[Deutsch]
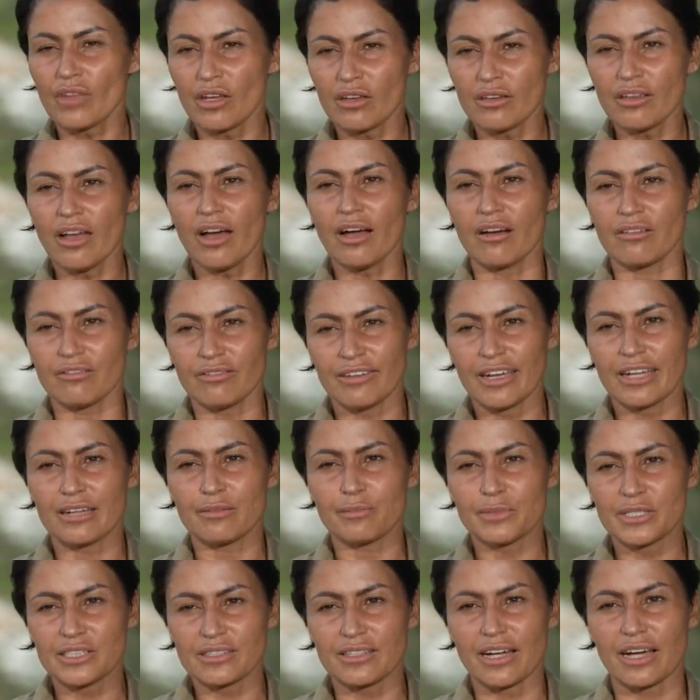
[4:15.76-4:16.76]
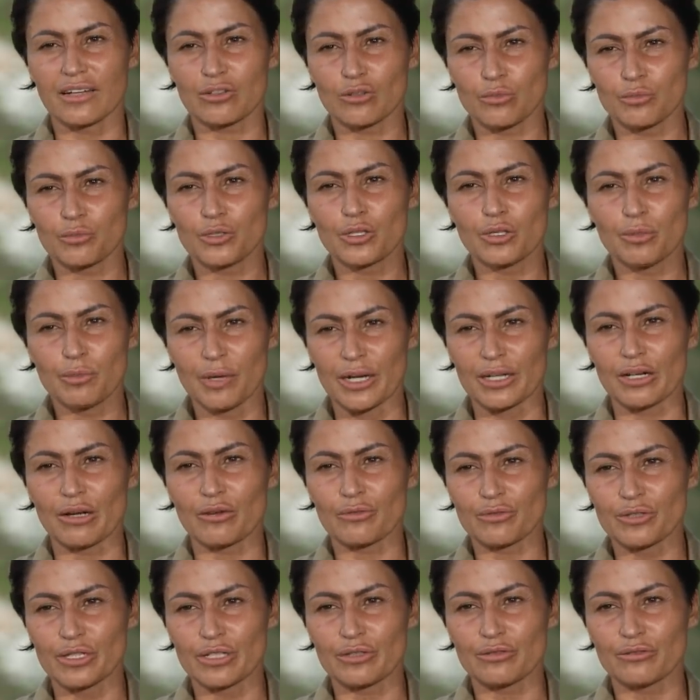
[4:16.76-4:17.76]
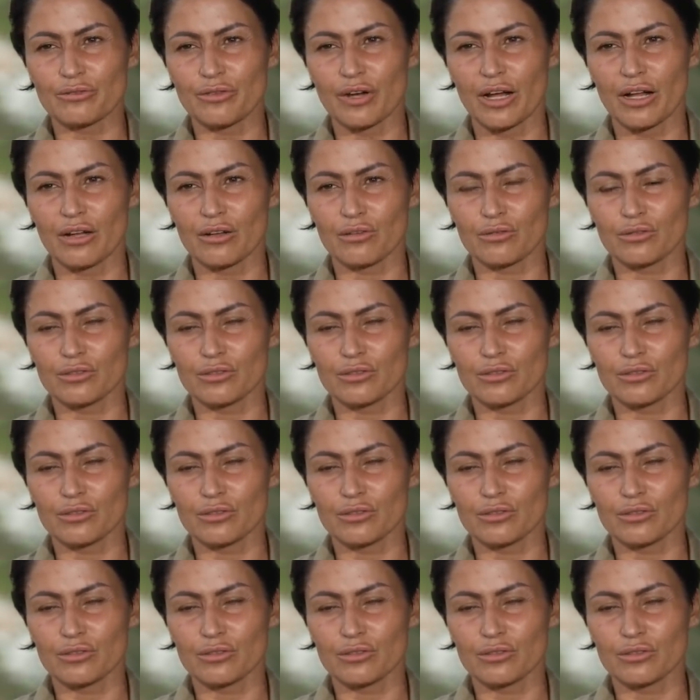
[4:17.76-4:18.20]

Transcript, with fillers: ja, werde mich darum kümmern auf jeden Fall.